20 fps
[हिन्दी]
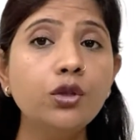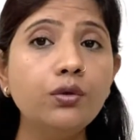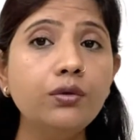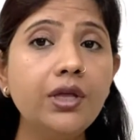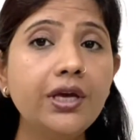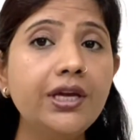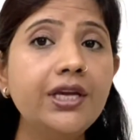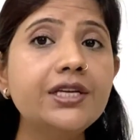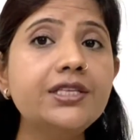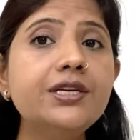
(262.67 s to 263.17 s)
तो
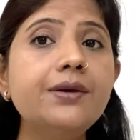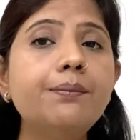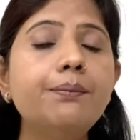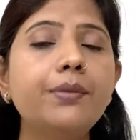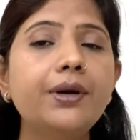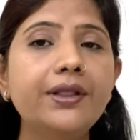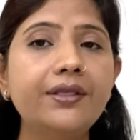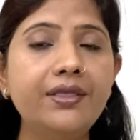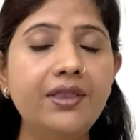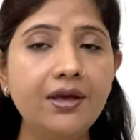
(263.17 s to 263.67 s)
देखिए जब
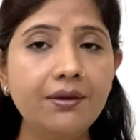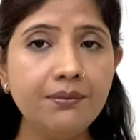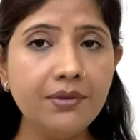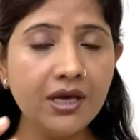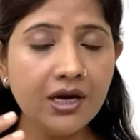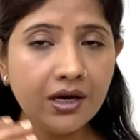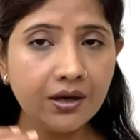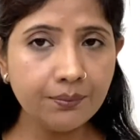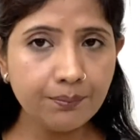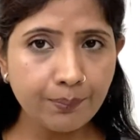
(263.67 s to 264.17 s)
मध्य में
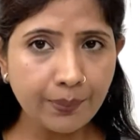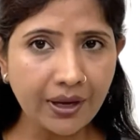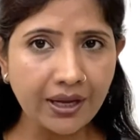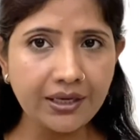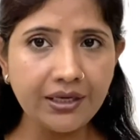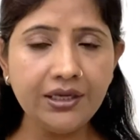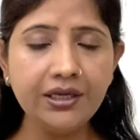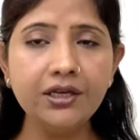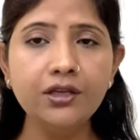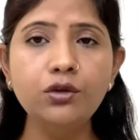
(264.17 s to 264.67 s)
हम
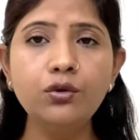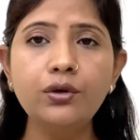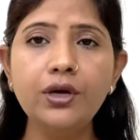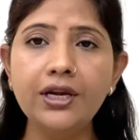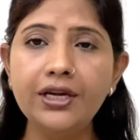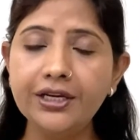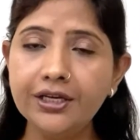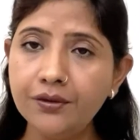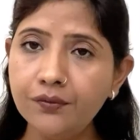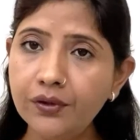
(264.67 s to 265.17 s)
पानी या थोड़ा
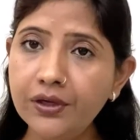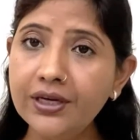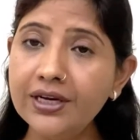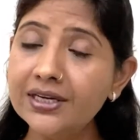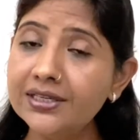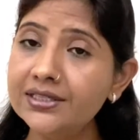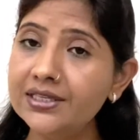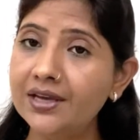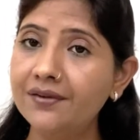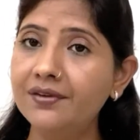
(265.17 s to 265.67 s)
लिक्विड
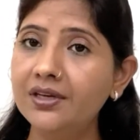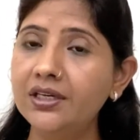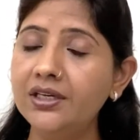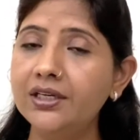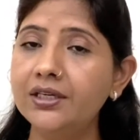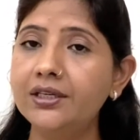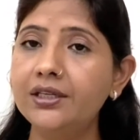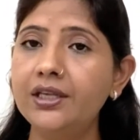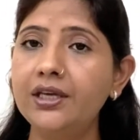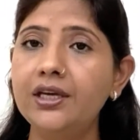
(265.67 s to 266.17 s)
का सेवन
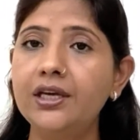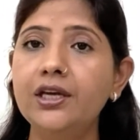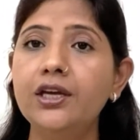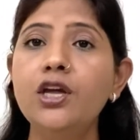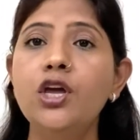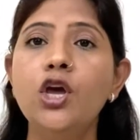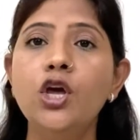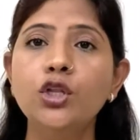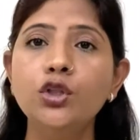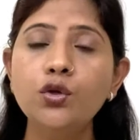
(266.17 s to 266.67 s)
करते हैं
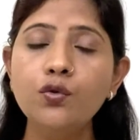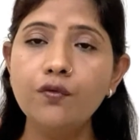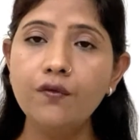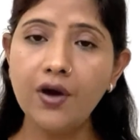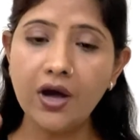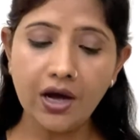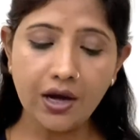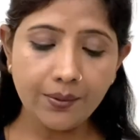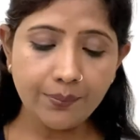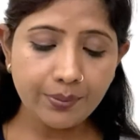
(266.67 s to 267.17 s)
तो
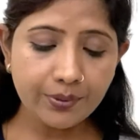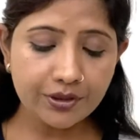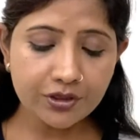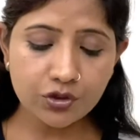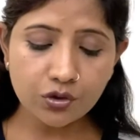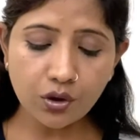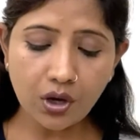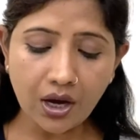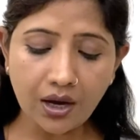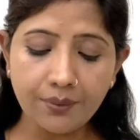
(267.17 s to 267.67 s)
वहां पर
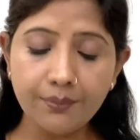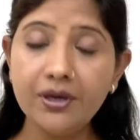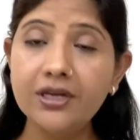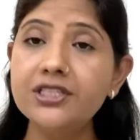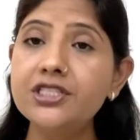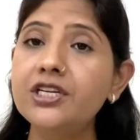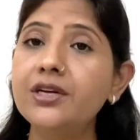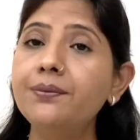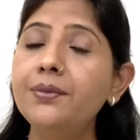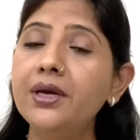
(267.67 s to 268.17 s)
जो
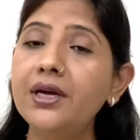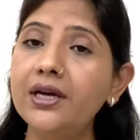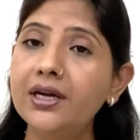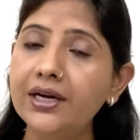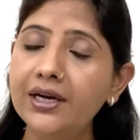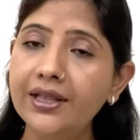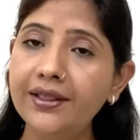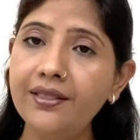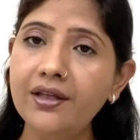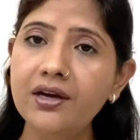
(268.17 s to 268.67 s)
आमाशय में
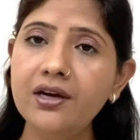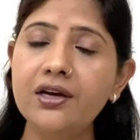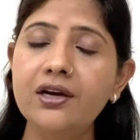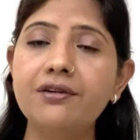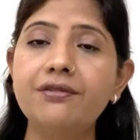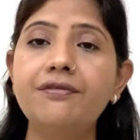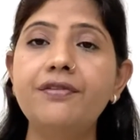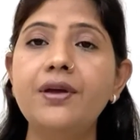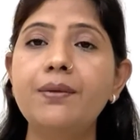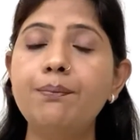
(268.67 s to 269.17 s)
क्लेदक
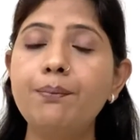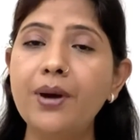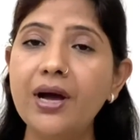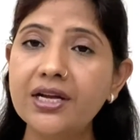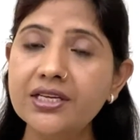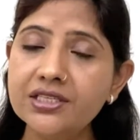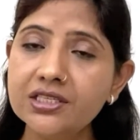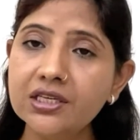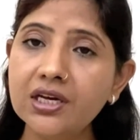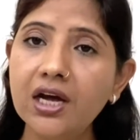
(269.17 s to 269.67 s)
कफ है
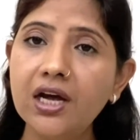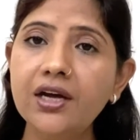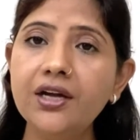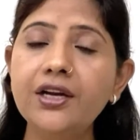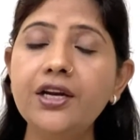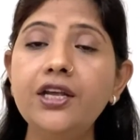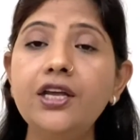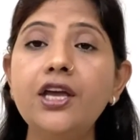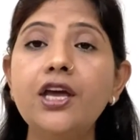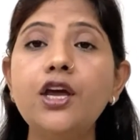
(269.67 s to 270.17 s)
पाच का
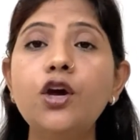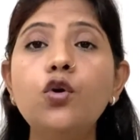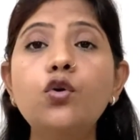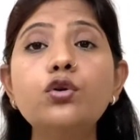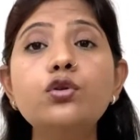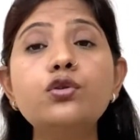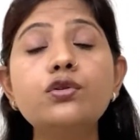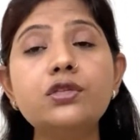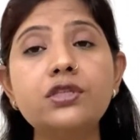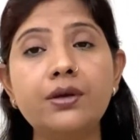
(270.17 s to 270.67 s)
अग्नि है
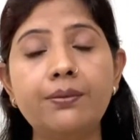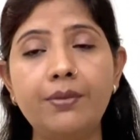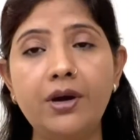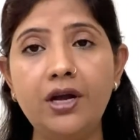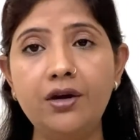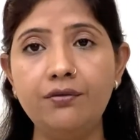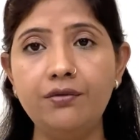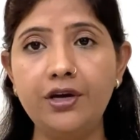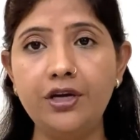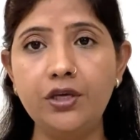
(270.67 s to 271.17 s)
और जो
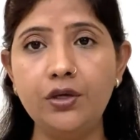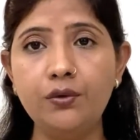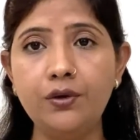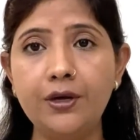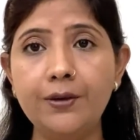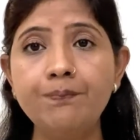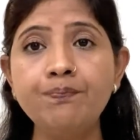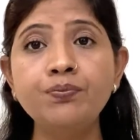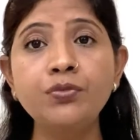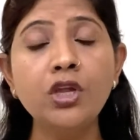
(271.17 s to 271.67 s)
समान वायु है